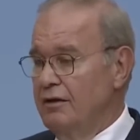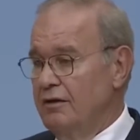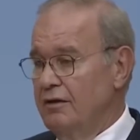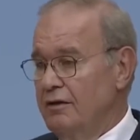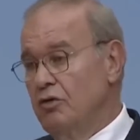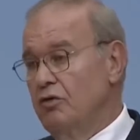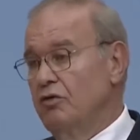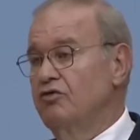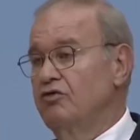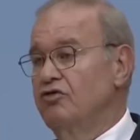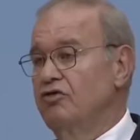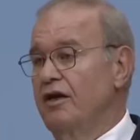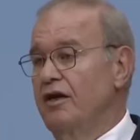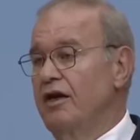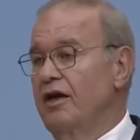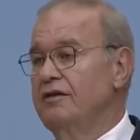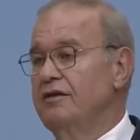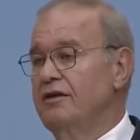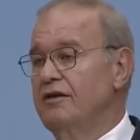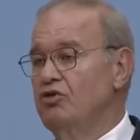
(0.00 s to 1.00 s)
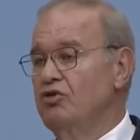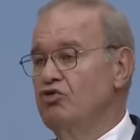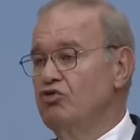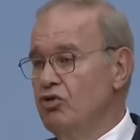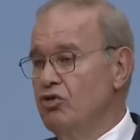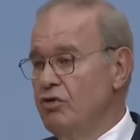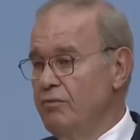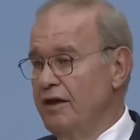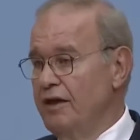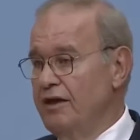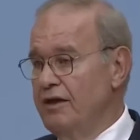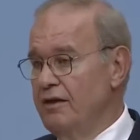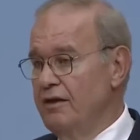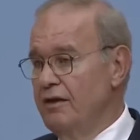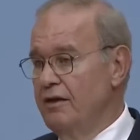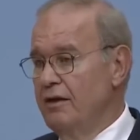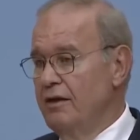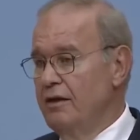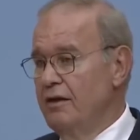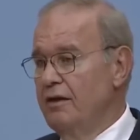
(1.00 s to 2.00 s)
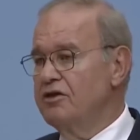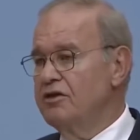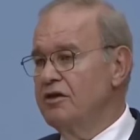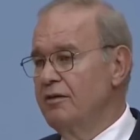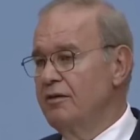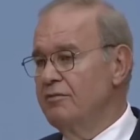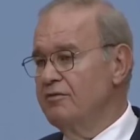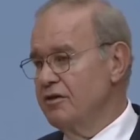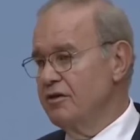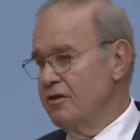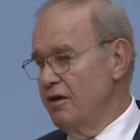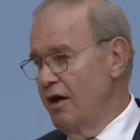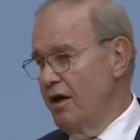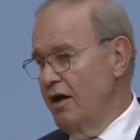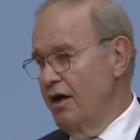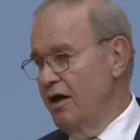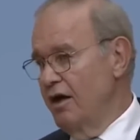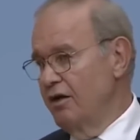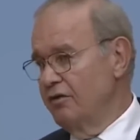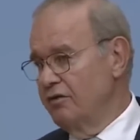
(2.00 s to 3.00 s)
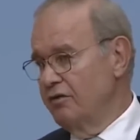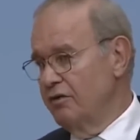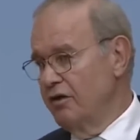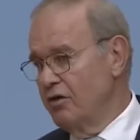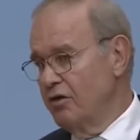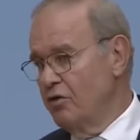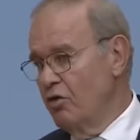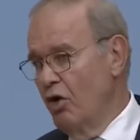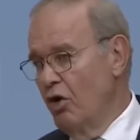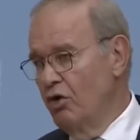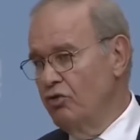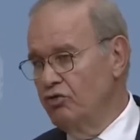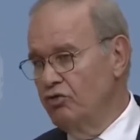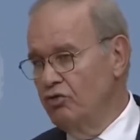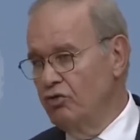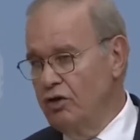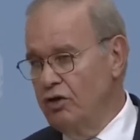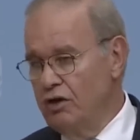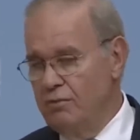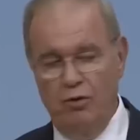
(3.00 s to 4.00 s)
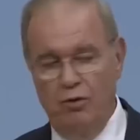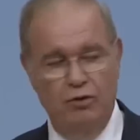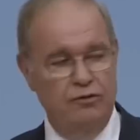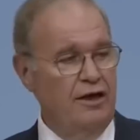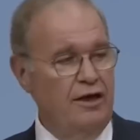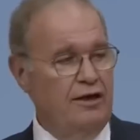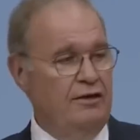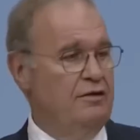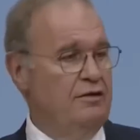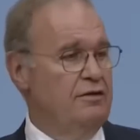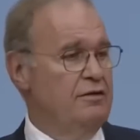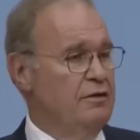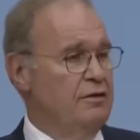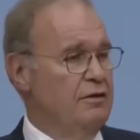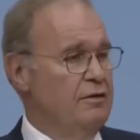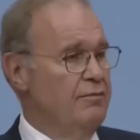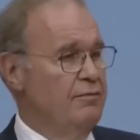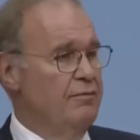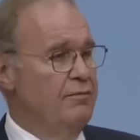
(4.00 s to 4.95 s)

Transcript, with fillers: bu saraydaki çürümenin gençlerimizin hayatına koyduğu ipotektir.